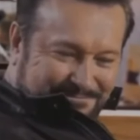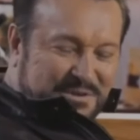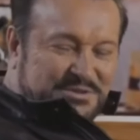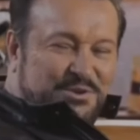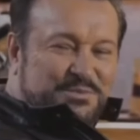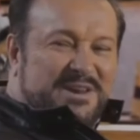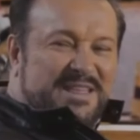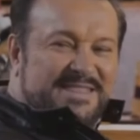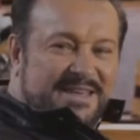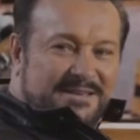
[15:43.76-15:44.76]
Me
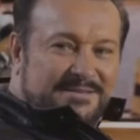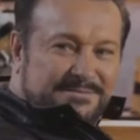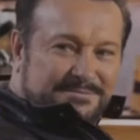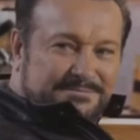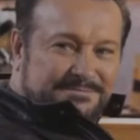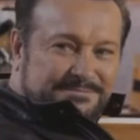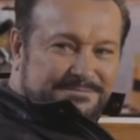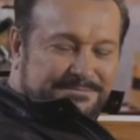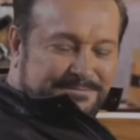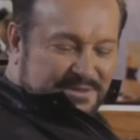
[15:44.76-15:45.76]
sorprende.
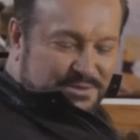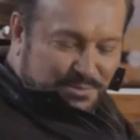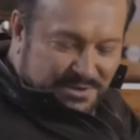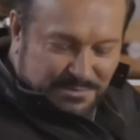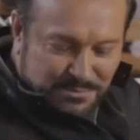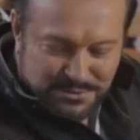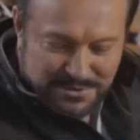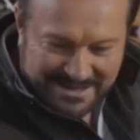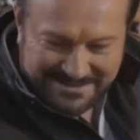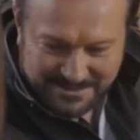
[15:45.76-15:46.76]
Me sorprende mucho
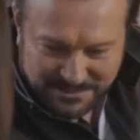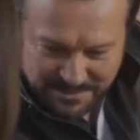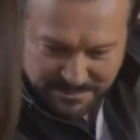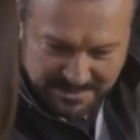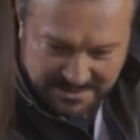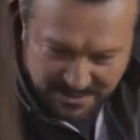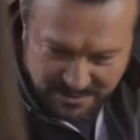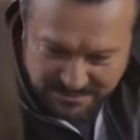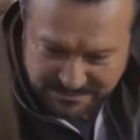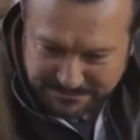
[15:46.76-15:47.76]
la actitud de Mateo.